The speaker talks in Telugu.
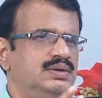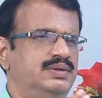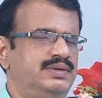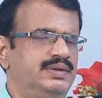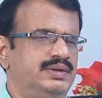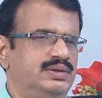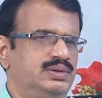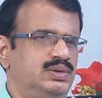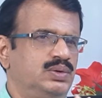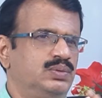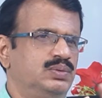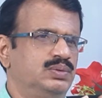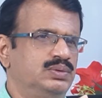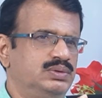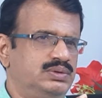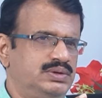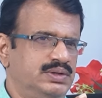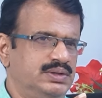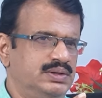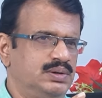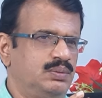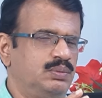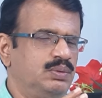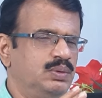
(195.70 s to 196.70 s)
శత్రువు
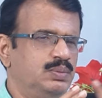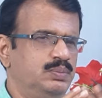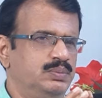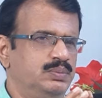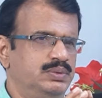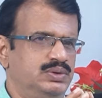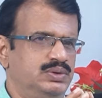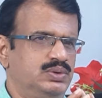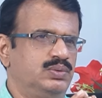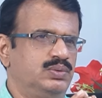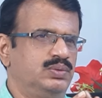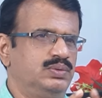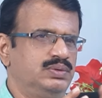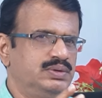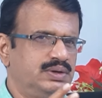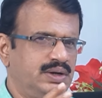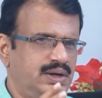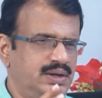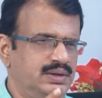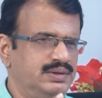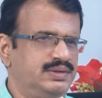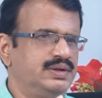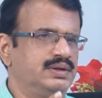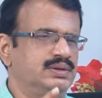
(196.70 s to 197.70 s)
చంద్రబాబు మిత్రుడు
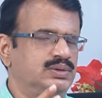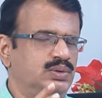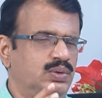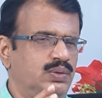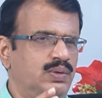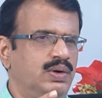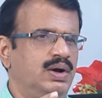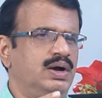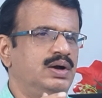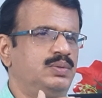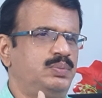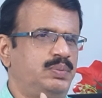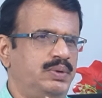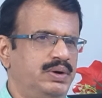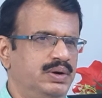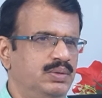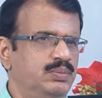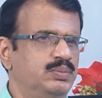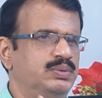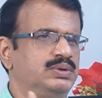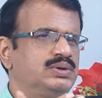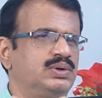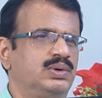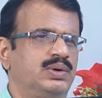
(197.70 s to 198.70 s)
జగన్ శత్రువు కాకపోయినా
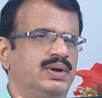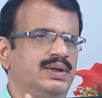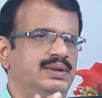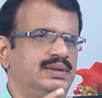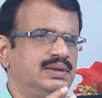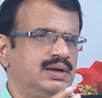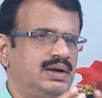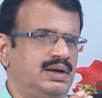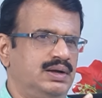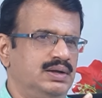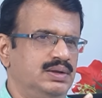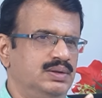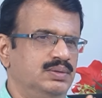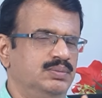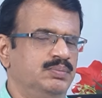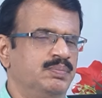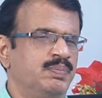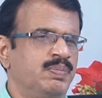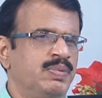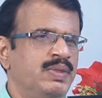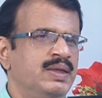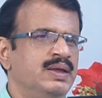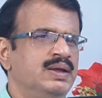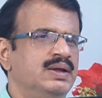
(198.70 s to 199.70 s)
మిత్రుడైతే కాదు
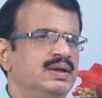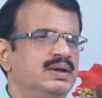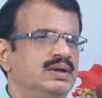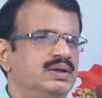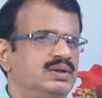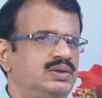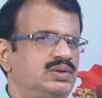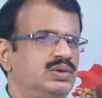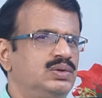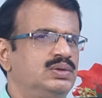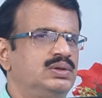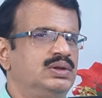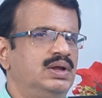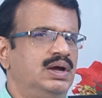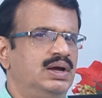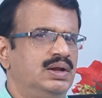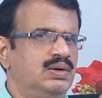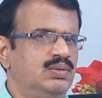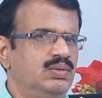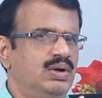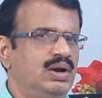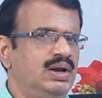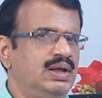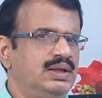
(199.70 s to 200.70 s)
సో
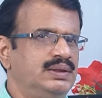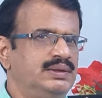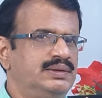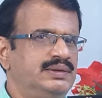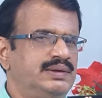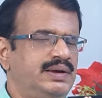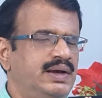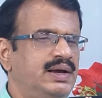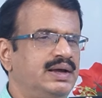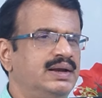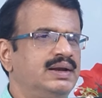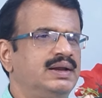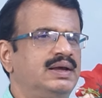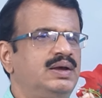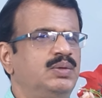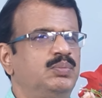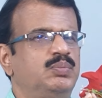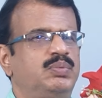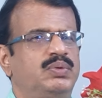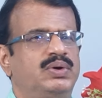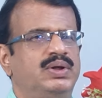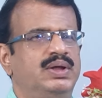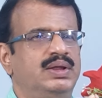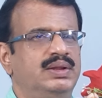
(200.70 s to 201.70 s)
దానివల్ల జగన్కి
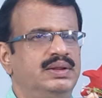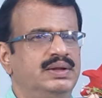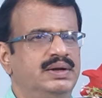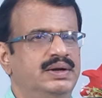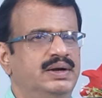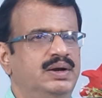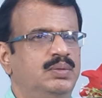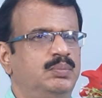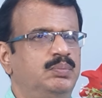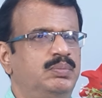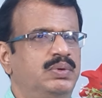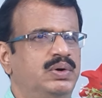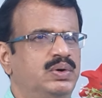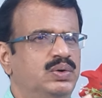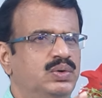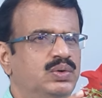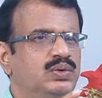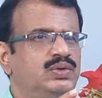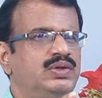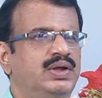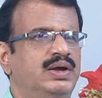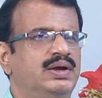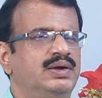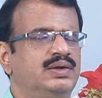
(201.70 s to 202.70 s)
ఇప్పుడు ఏంటంటే
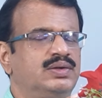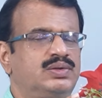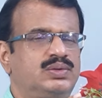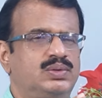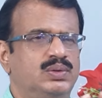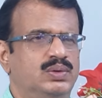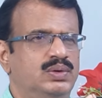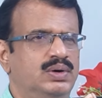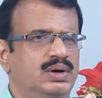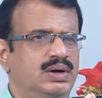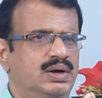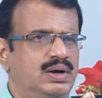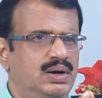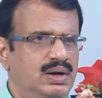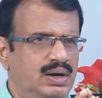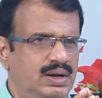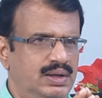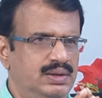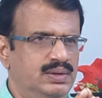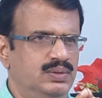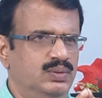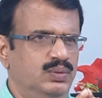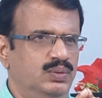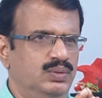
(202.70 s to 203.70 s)
భరోసా ఇస్తున్నట్లు
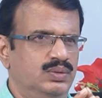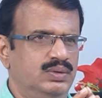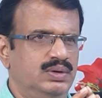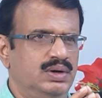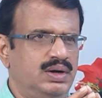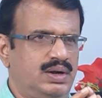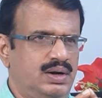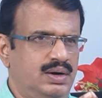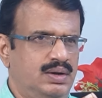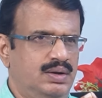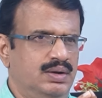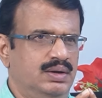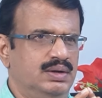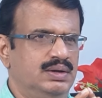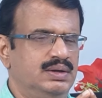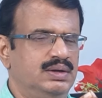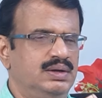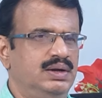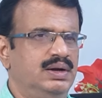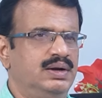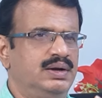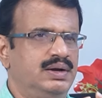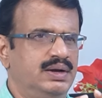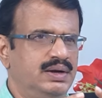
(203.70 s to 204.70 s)
లేదు అక్కడ
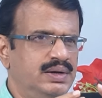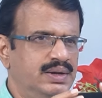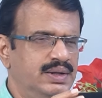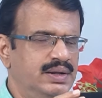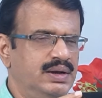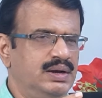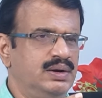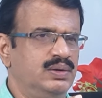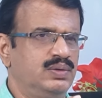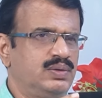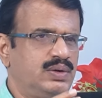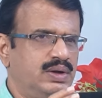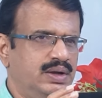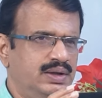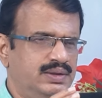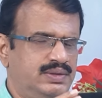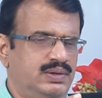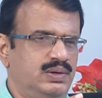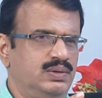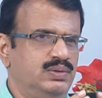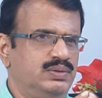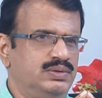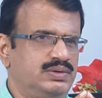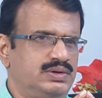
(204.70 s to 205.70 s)
అంటే నేను
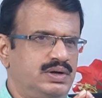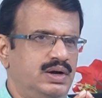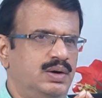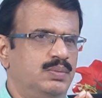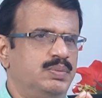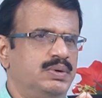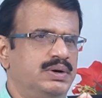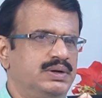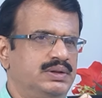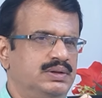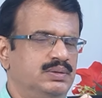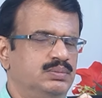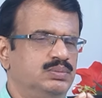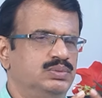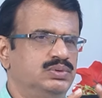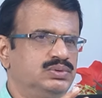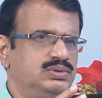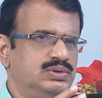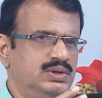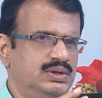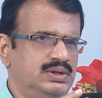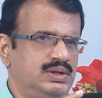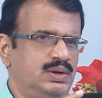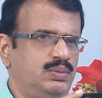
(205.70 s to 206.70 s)
కేసుల నుంచి కాపాడుతాము
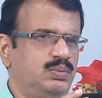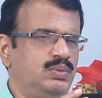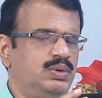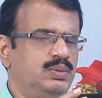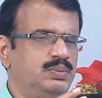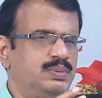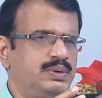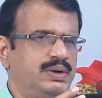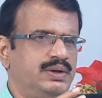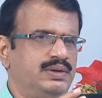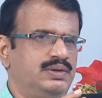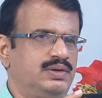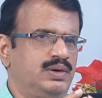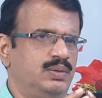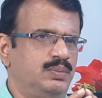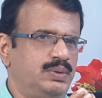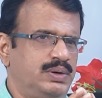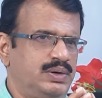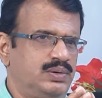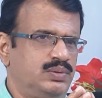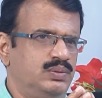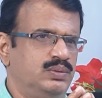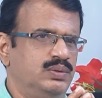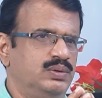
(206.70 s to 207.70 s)
చంద్రబాబు కేసులు
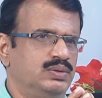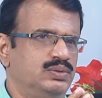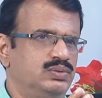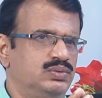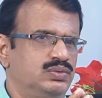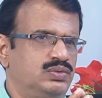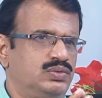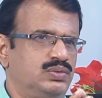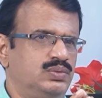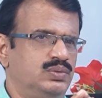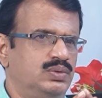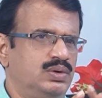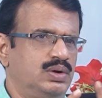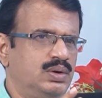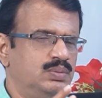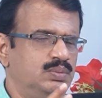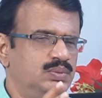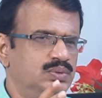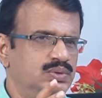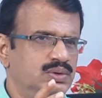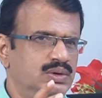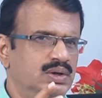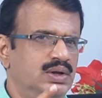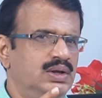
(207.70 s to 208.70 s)
పెట్టకుండా
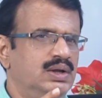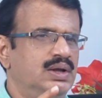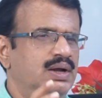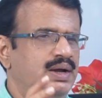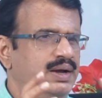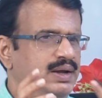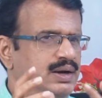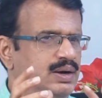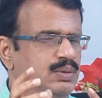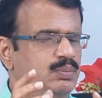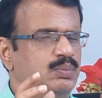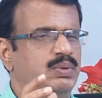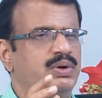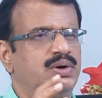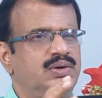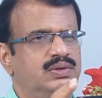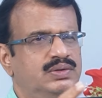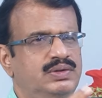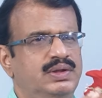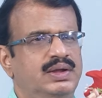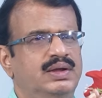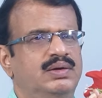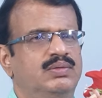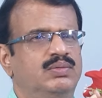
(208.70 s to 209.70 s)
చూసుకుంటాము అనే
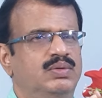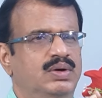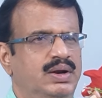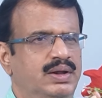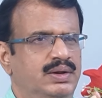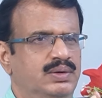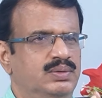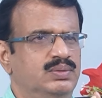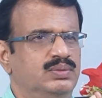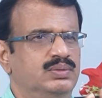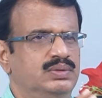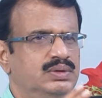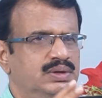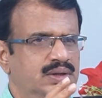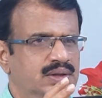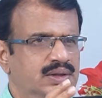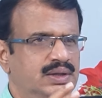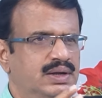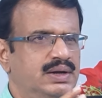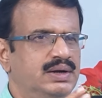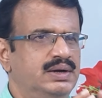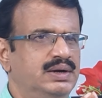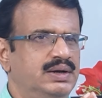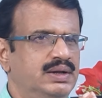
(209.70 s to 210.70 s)
భరోసా ఇవ్వలేరు
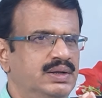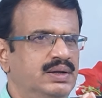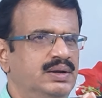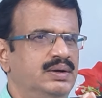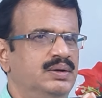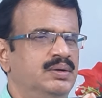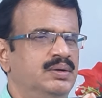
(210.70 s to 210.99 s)
ఎందుకంటే